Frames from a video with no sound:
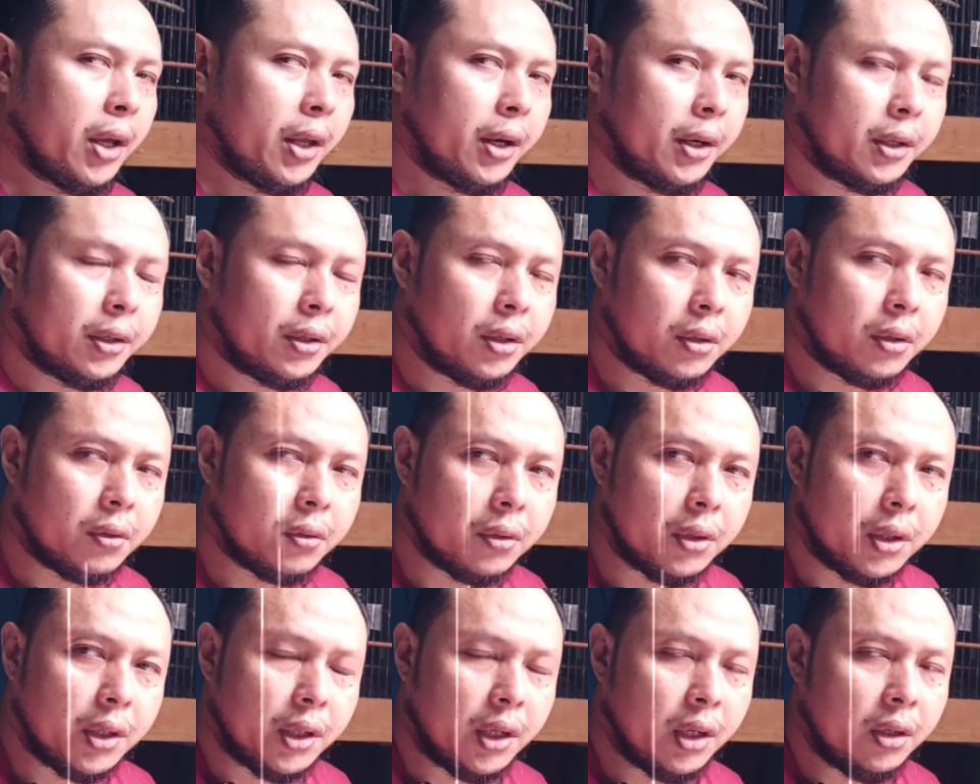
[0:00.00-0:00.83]
Erik di
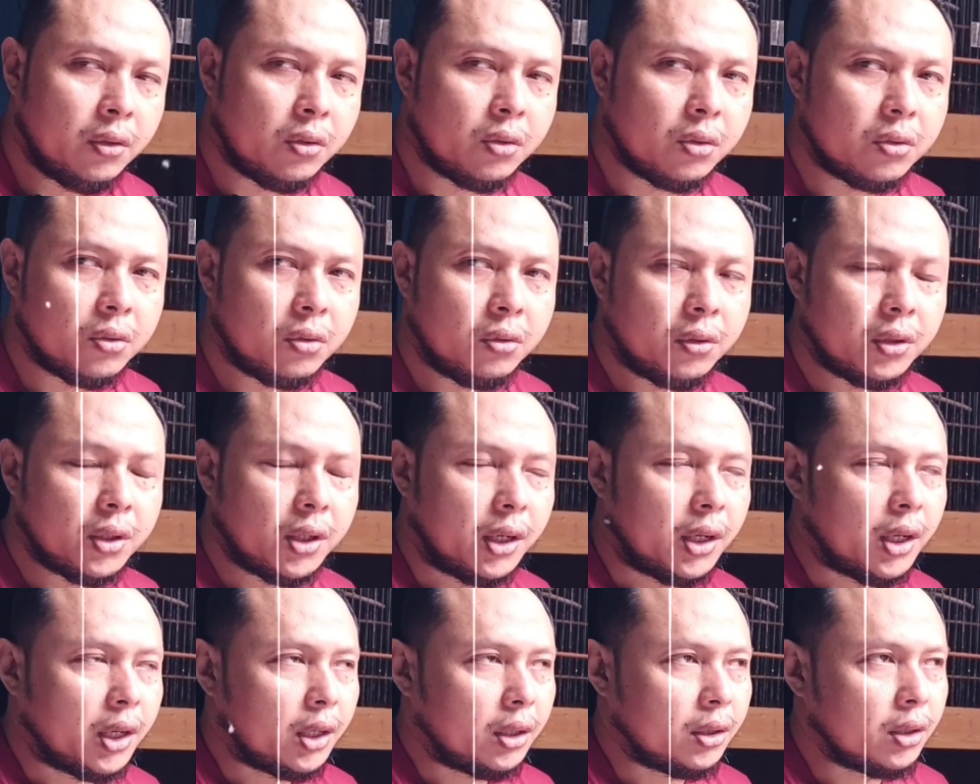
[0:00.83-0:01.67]
Kuningan justru
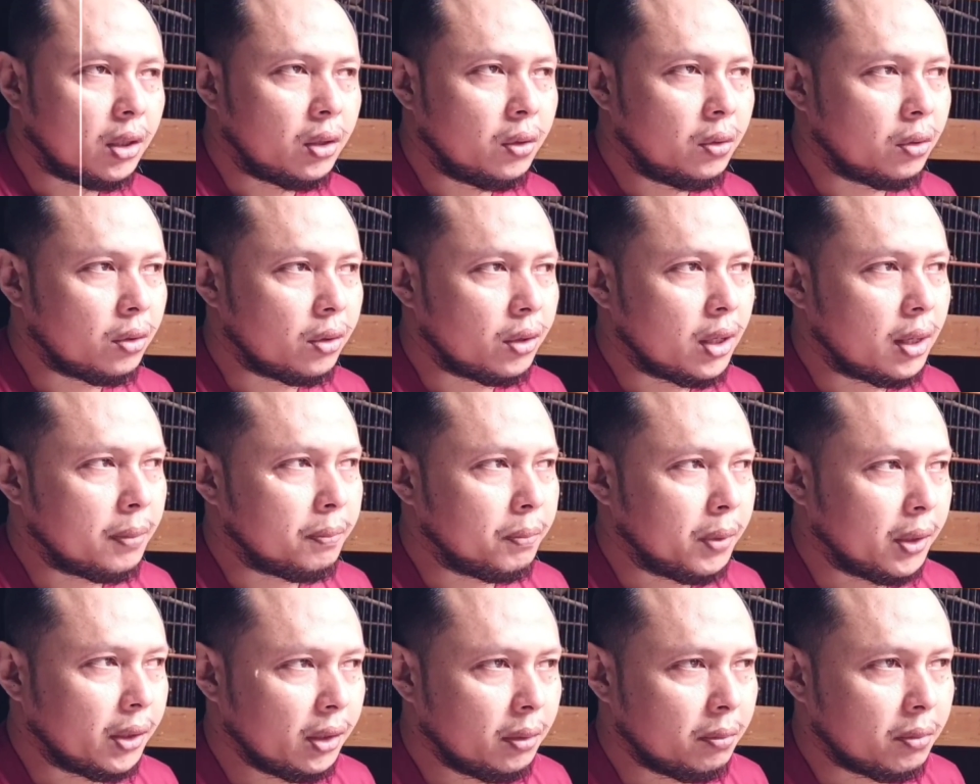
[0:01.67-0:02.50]
dia dari telur
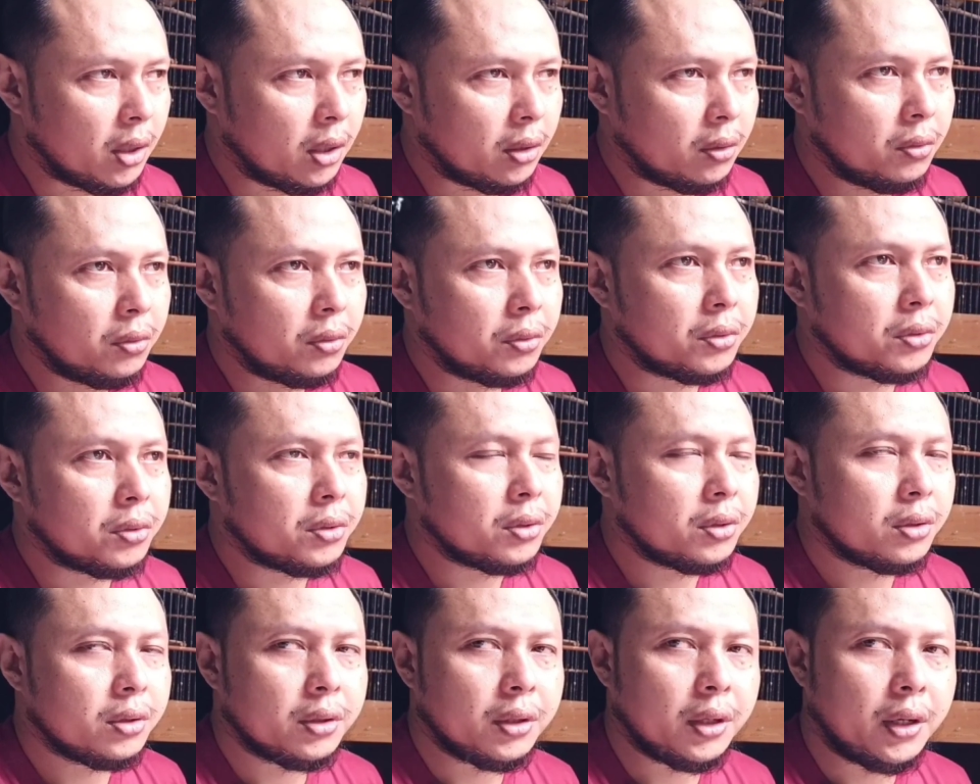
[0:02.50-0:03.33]
dapatnya
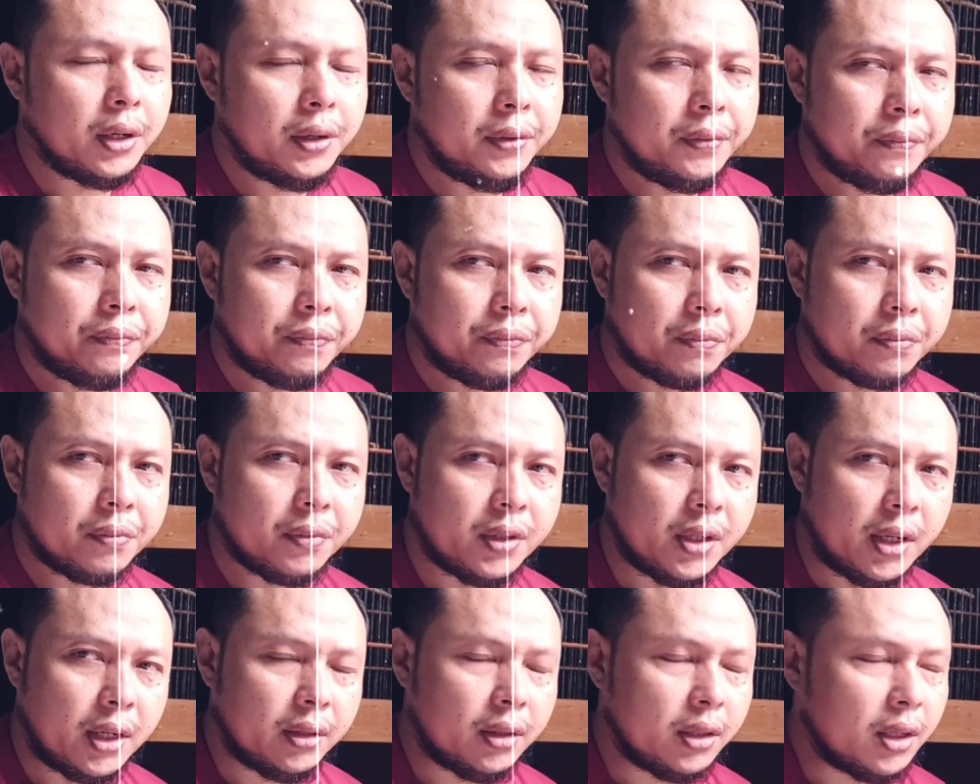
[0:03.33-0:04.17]
bagus ya
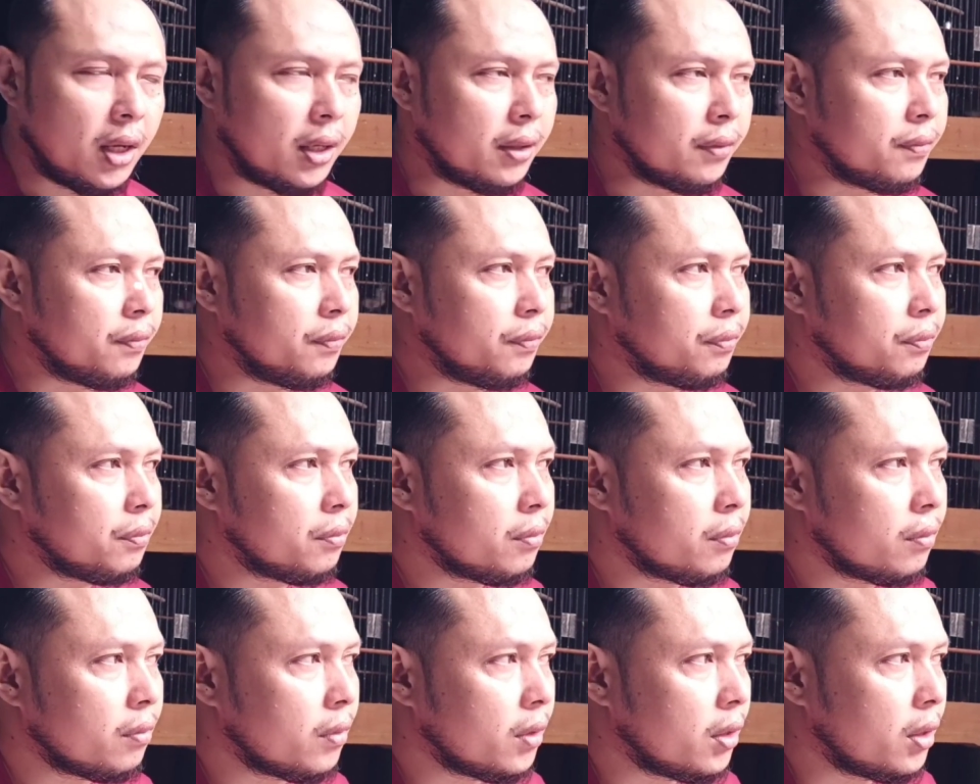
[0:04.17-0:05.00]
jantan
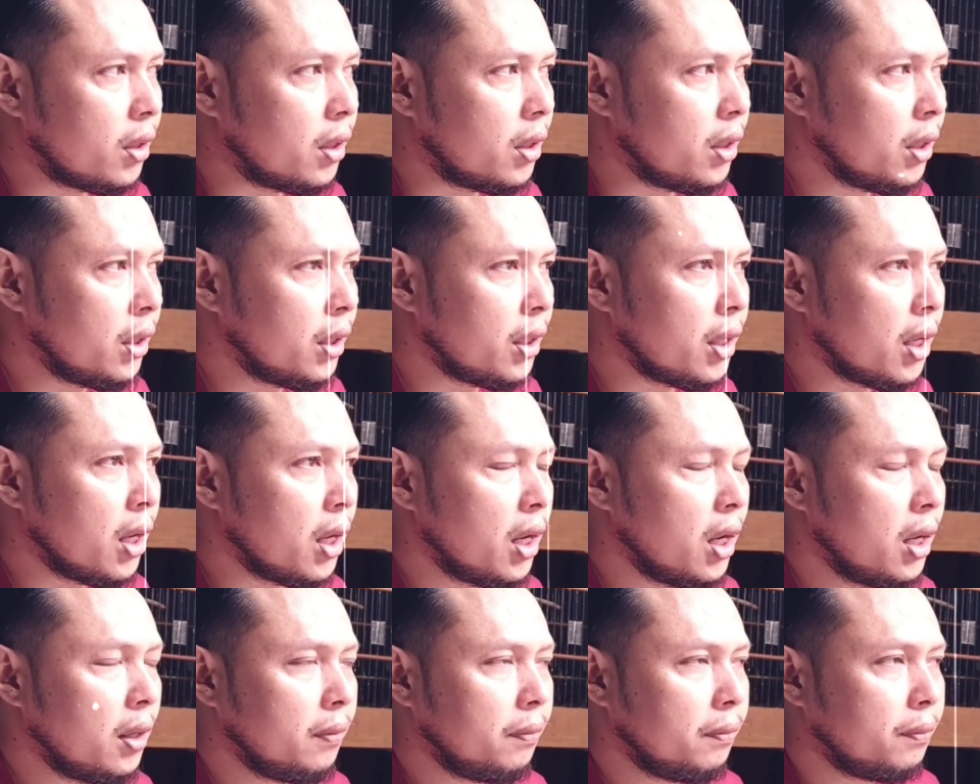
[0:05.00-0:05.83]
jadi
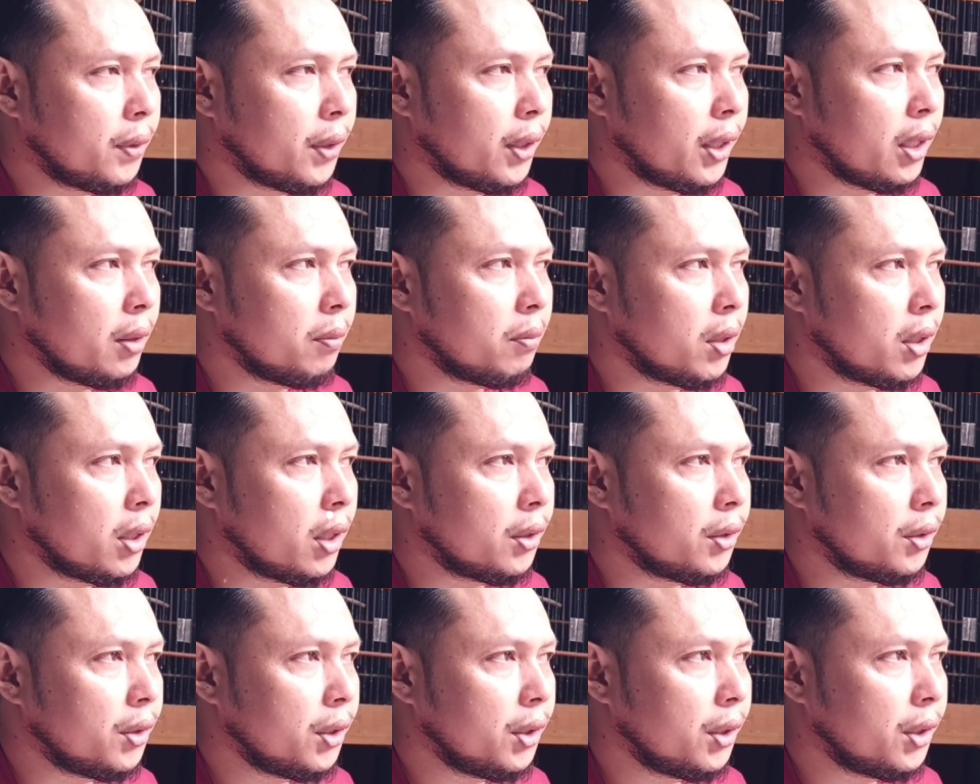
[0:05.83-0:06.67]
dia pengiriman
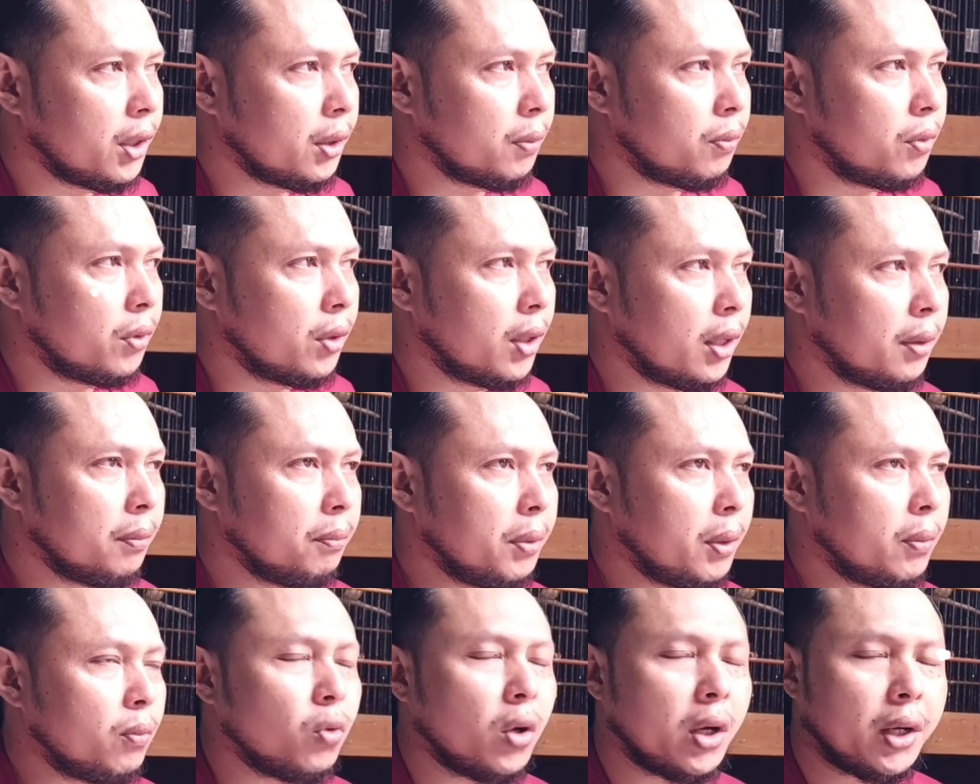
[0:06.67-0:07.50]
nanti di bulan
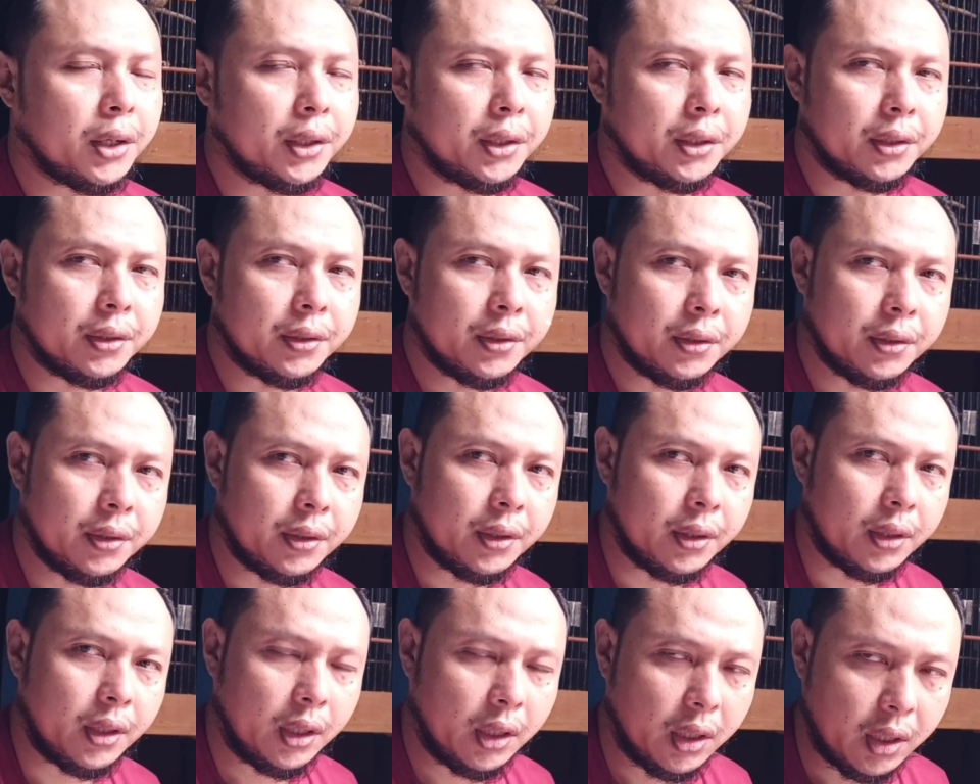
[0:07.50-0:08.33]
Februari
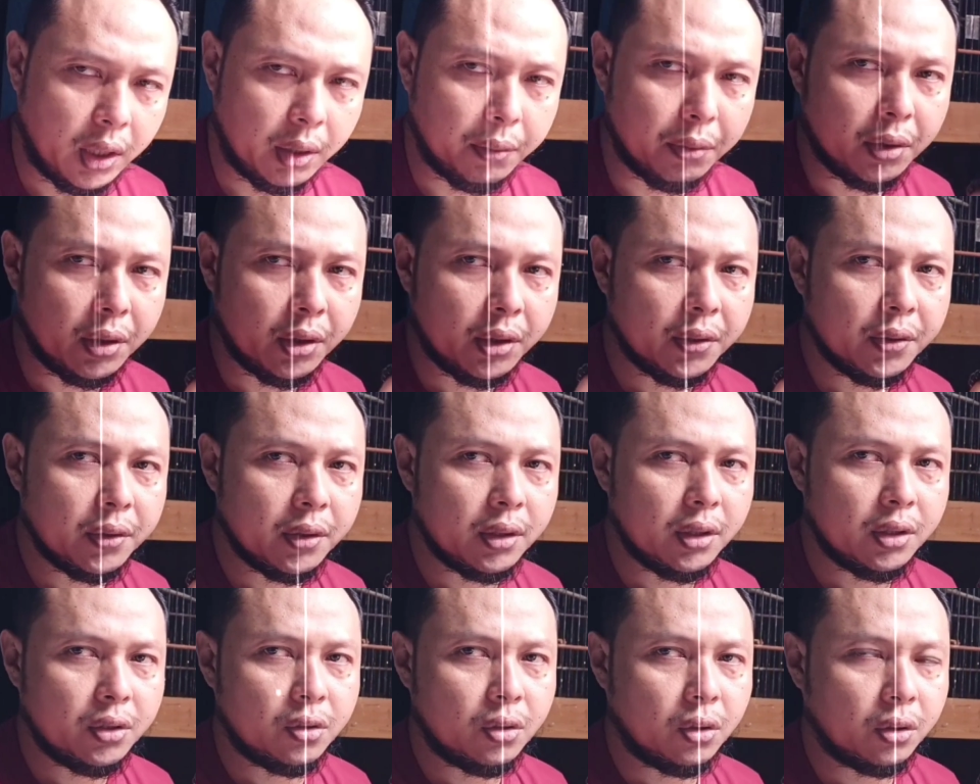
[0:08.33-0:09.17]
kita kirim ini
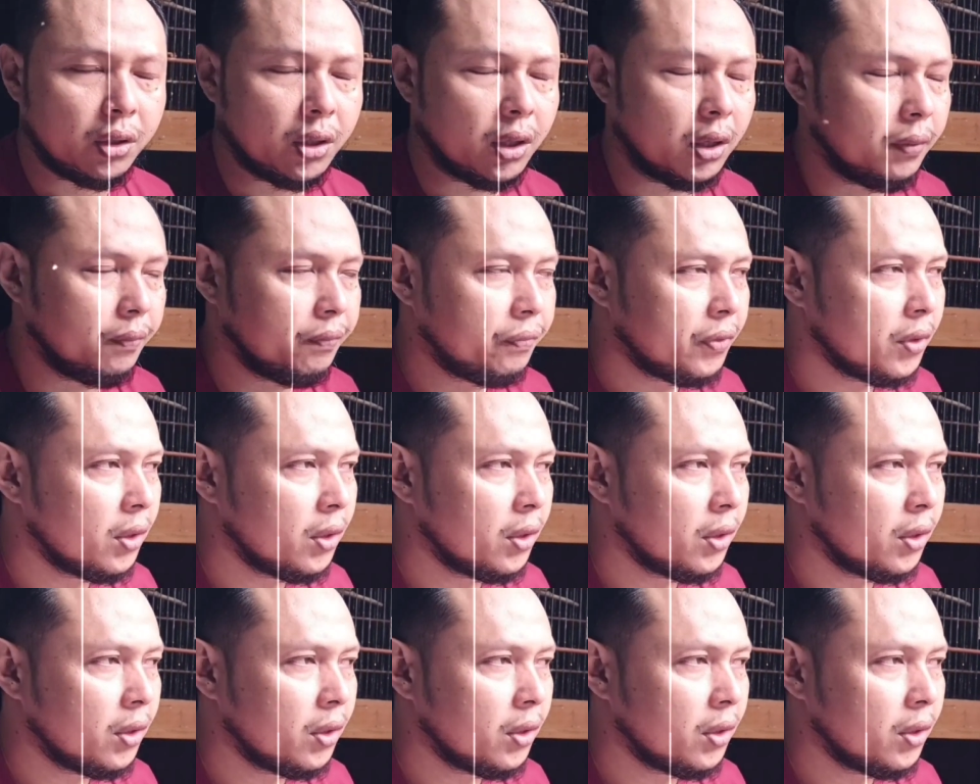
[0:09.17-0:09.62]
ini stoknya